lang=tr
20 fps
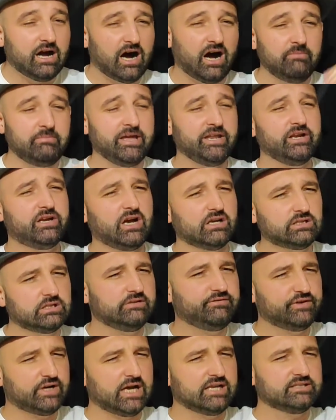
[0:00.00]

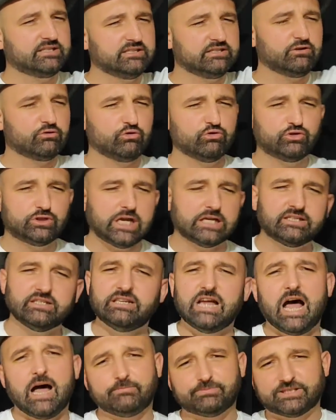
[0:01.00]
Amerikası, Fransızı, Rusçası
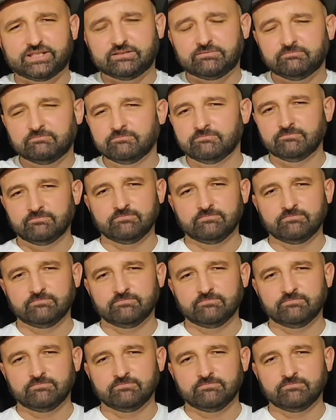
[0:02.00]
ne yapsın?